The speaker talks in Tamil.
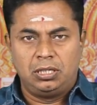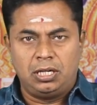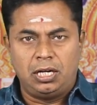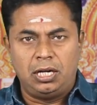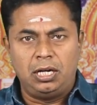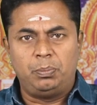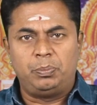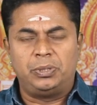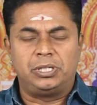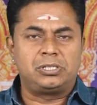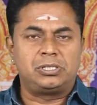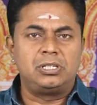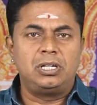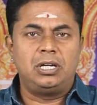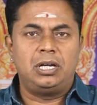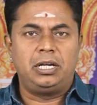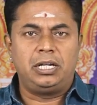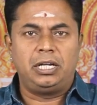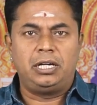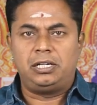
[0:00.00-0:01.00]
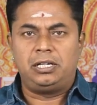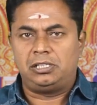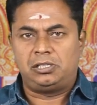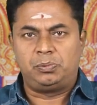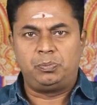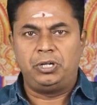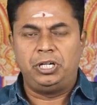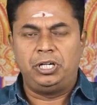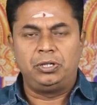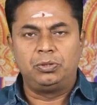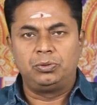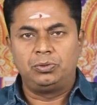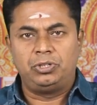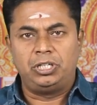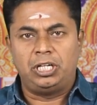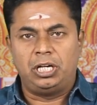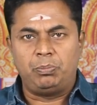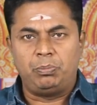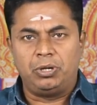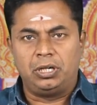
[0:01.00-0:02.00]
நல்ல பர்சனாலிட்டியாக ட்ரெஸ்
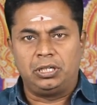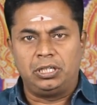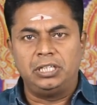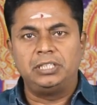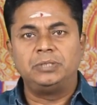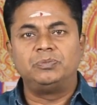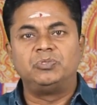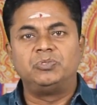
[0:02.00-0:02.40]
பண்ணிக்கணும்னு நினைப்பாங்க